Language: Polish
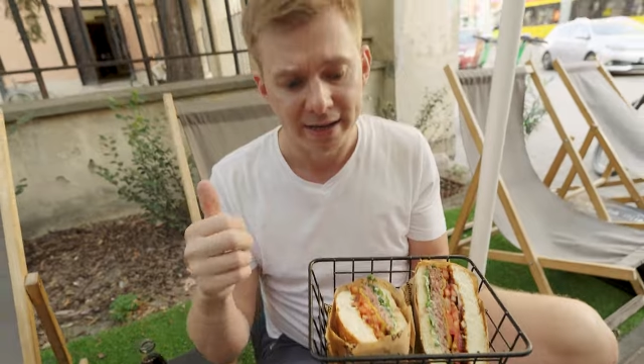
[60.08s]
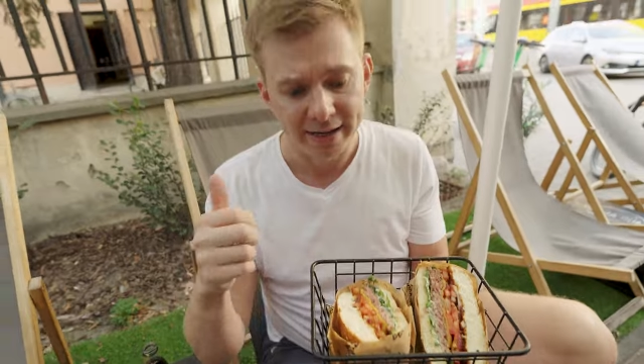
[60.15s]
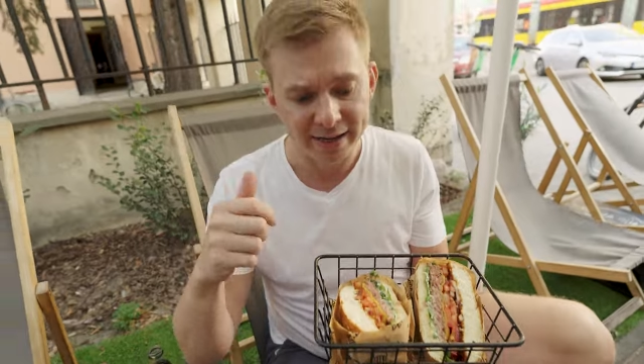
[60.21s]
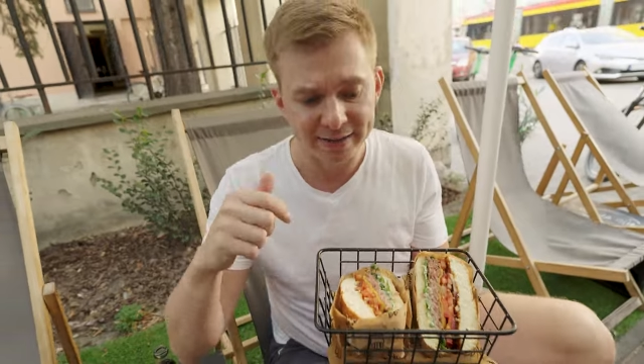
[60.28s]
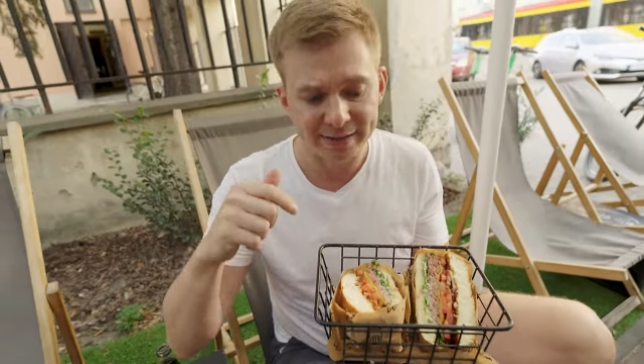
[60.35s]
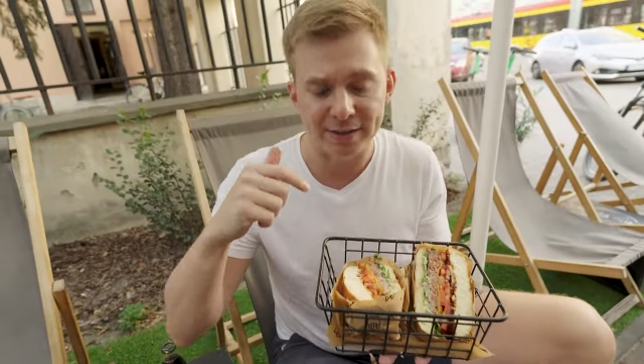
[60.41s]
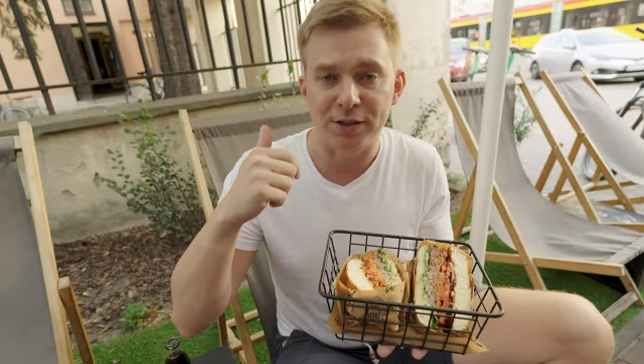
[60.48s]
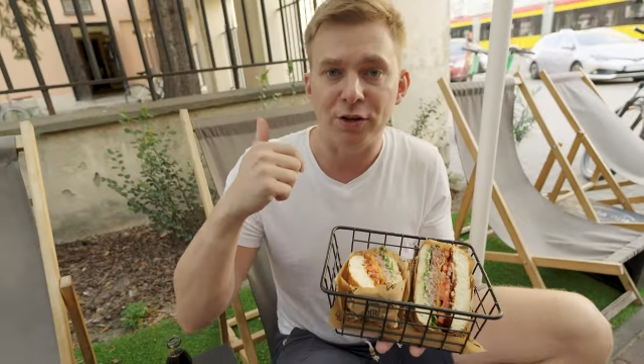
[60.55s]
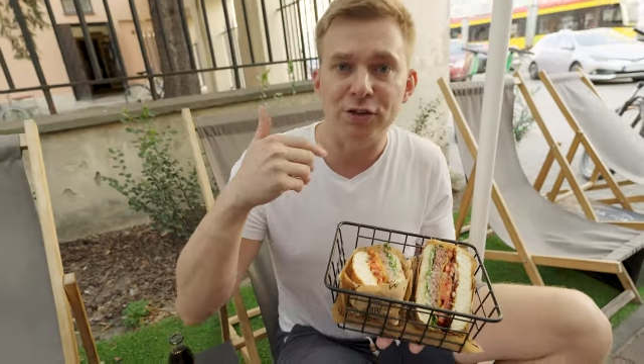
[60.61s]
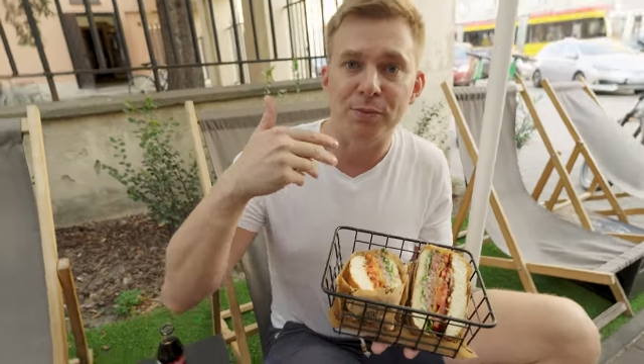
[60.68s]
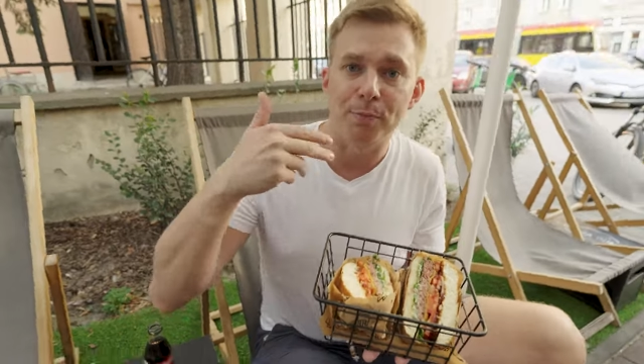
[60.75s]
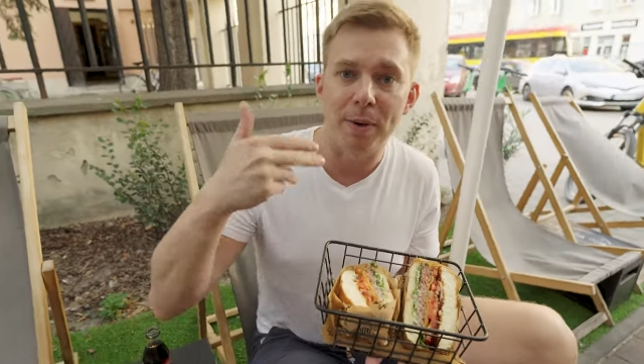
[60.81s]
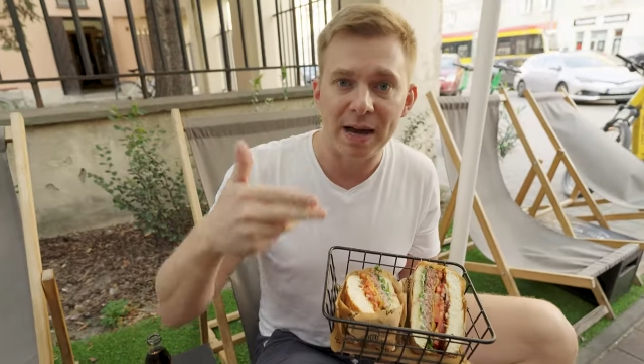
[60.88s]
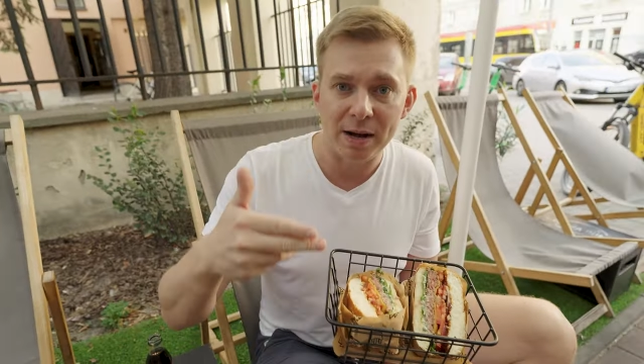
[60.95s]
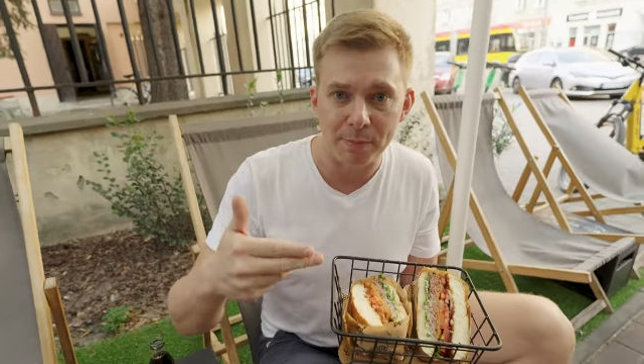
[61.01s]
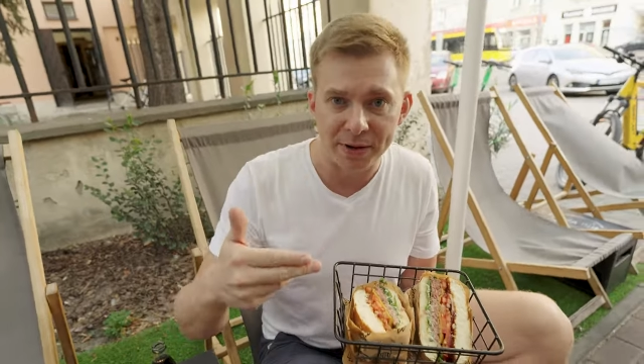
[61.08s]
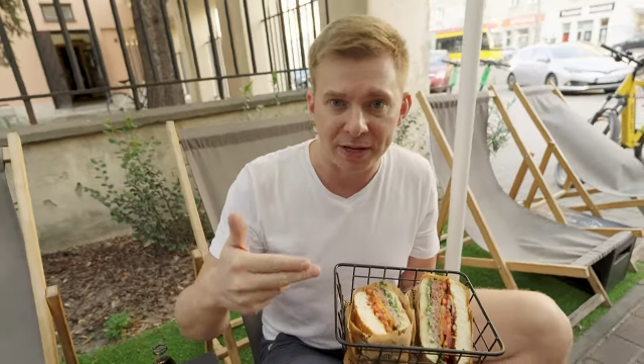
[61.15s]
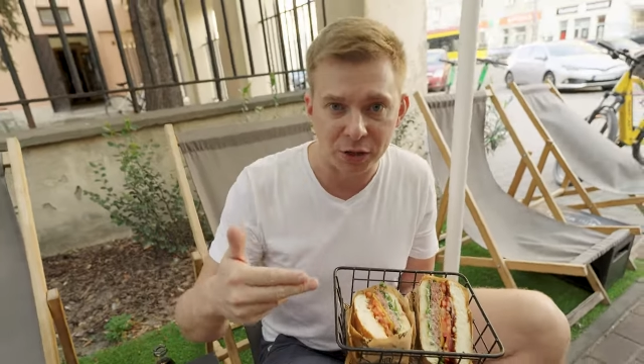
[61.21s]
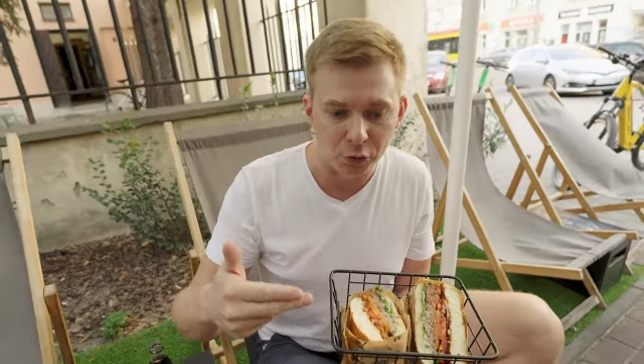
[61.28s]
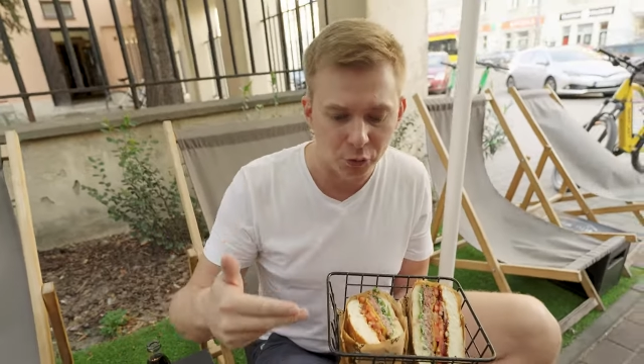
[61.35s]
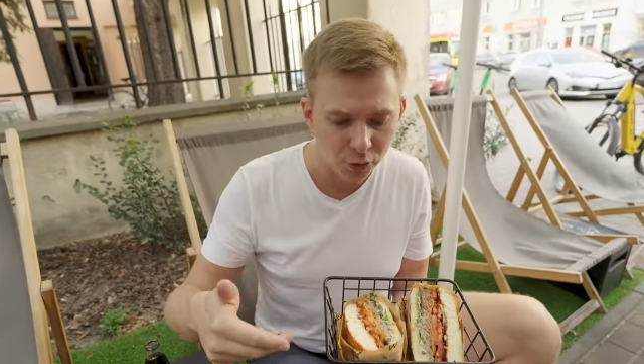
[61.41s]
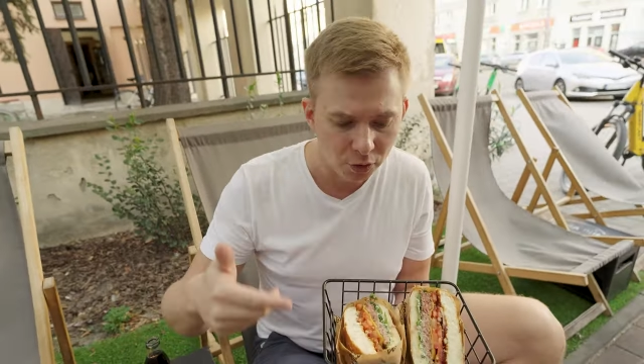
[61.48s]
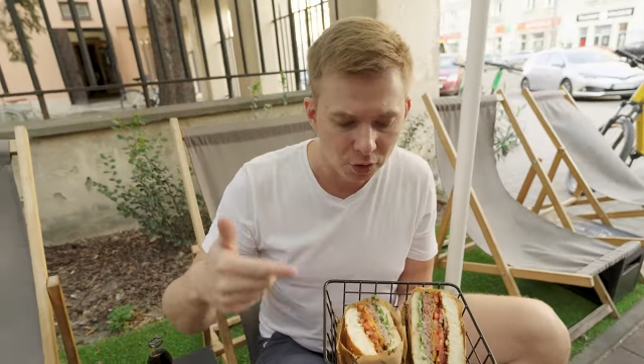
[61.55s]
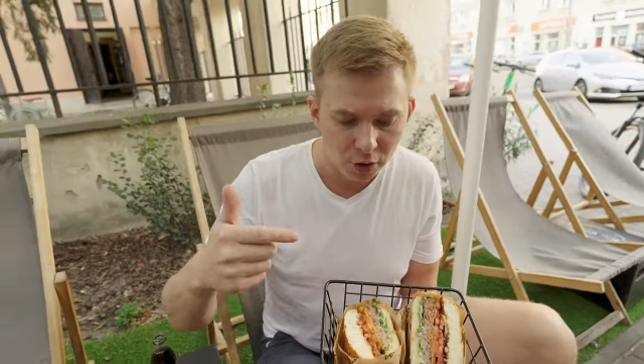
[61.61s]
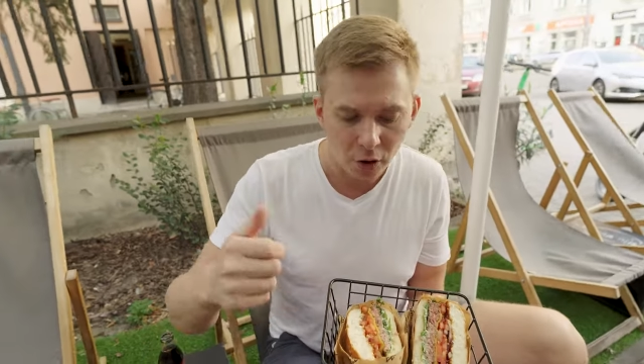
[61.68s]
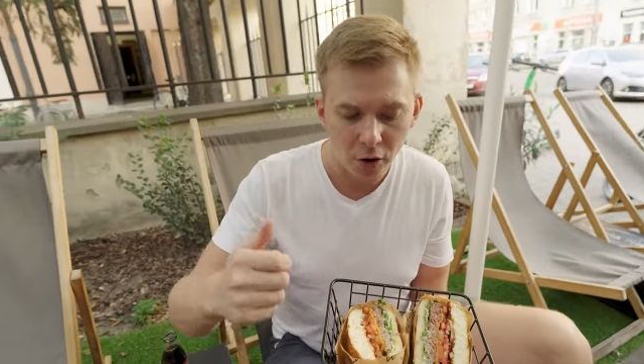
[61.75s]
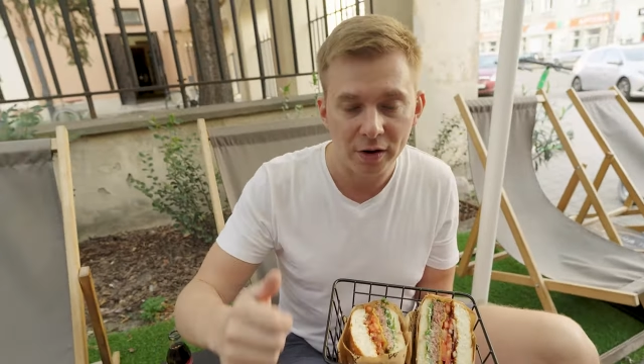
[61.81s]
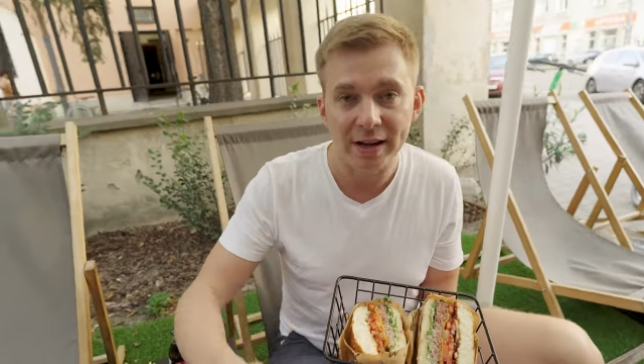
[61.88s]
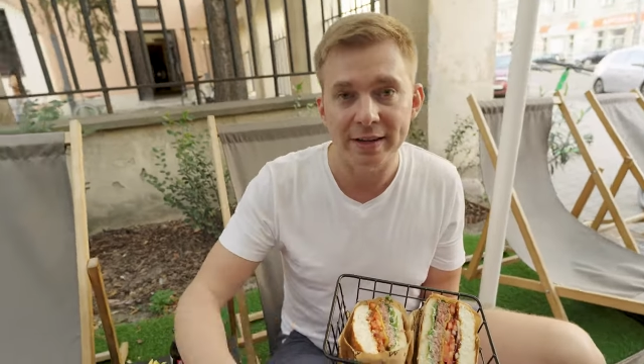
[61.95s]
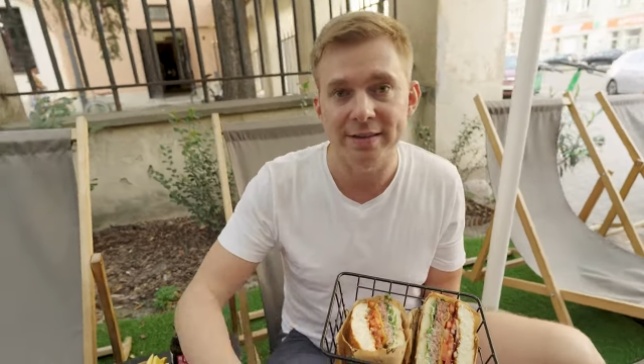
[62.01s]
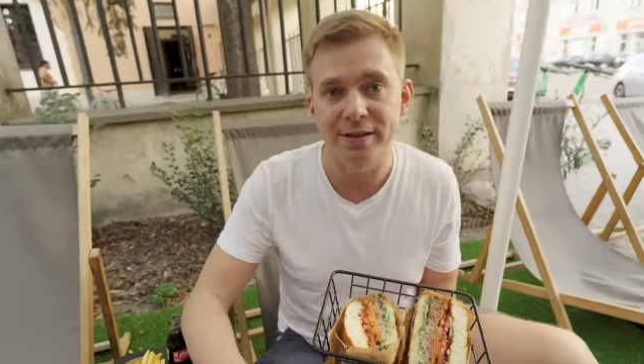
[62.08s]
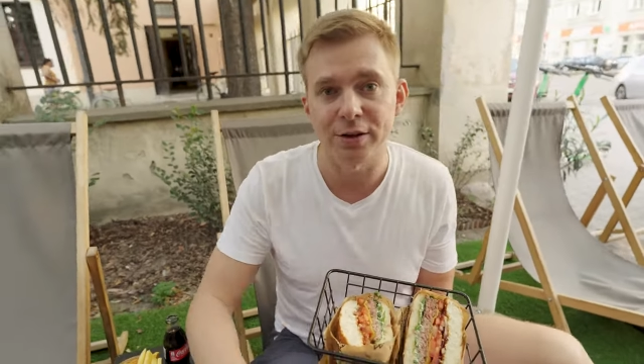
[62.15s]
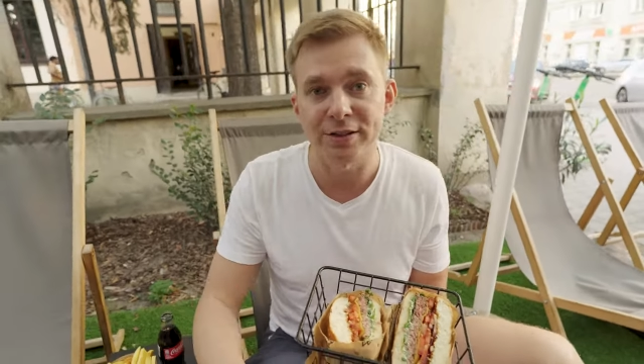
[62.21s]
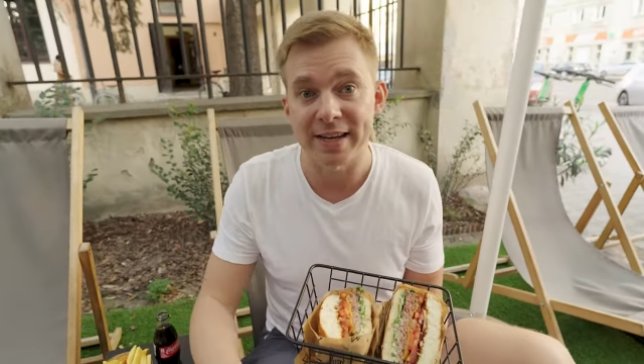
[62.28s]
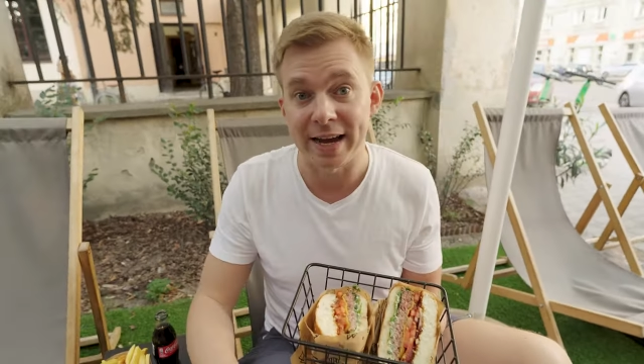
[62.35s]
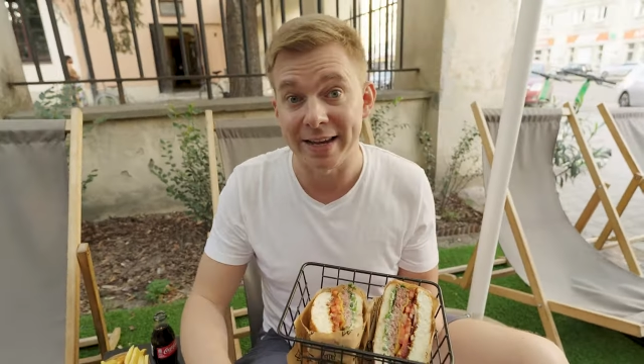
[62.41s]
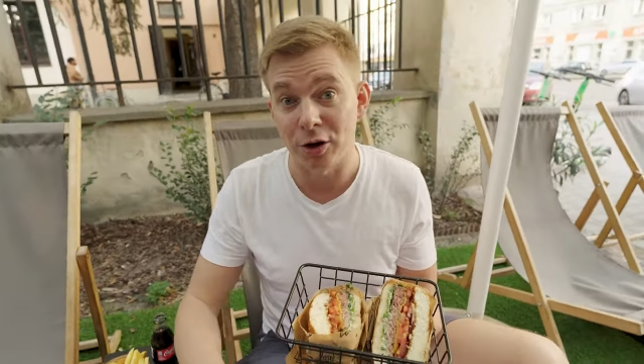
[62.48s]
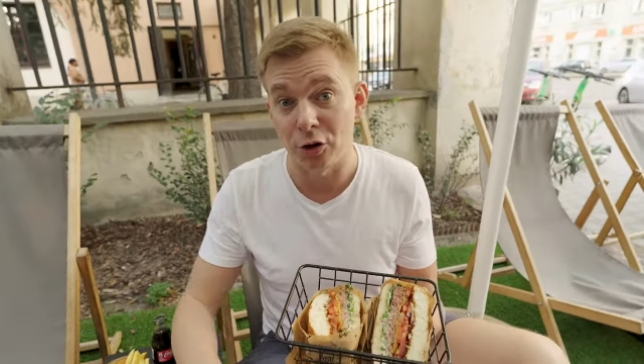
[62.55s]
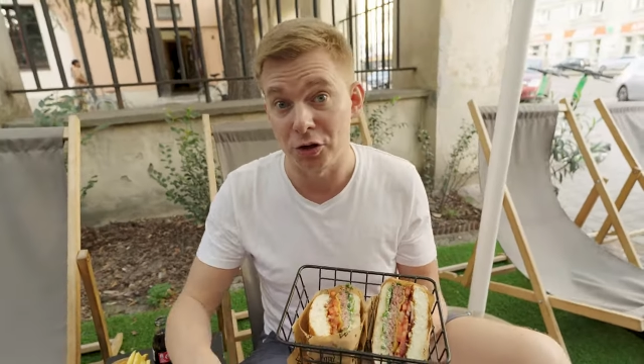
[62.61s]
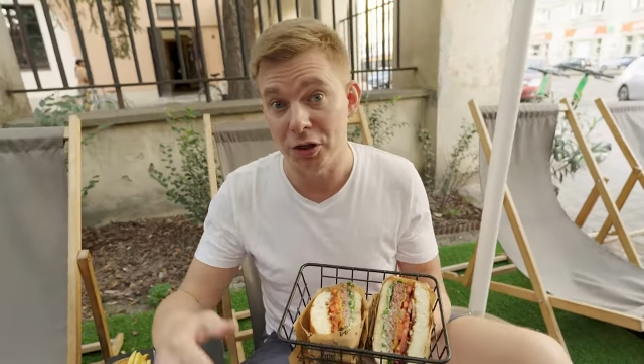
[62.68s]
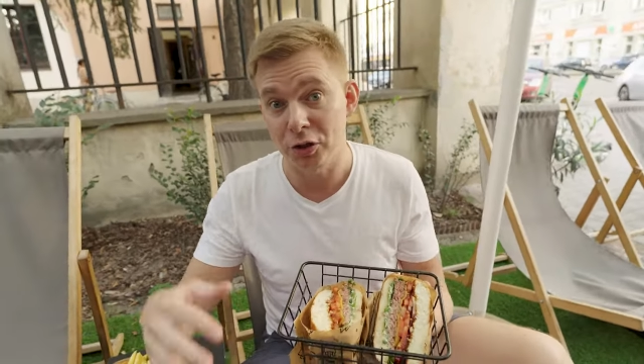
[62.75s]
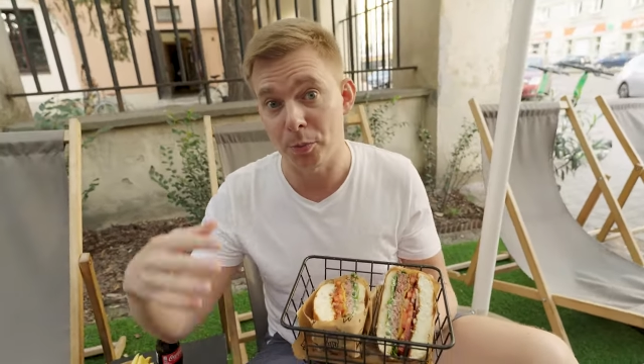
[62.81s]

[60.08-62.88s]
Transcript: Jest sos barbecue oraz sos aioli,